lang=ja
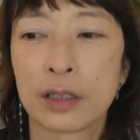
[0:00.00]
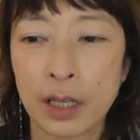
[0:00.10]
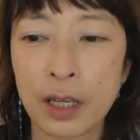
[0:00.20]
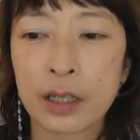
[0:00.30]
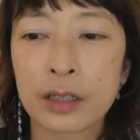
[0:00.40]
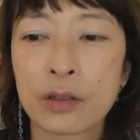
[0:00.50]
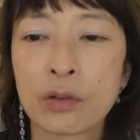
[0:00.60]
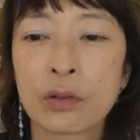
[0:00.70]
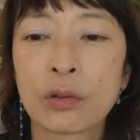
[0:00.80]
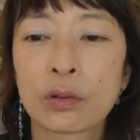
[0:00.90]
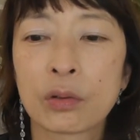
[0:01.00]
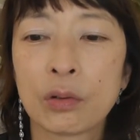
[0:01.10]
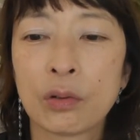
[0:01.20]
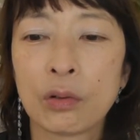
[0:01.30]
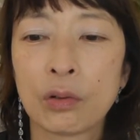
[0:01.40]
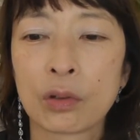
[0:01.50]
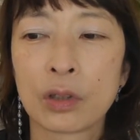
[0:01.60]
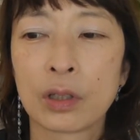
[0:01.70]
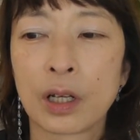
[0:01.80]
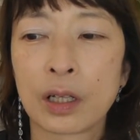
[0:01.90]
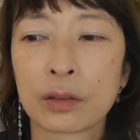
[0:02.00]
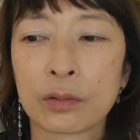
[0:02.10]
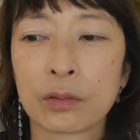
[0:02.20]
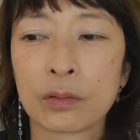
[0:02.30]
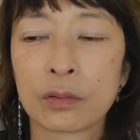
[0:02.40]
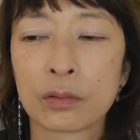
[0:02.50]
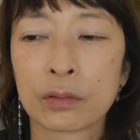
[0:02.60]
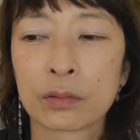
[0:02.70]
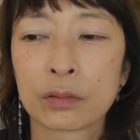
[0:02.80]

ねいろいろとあの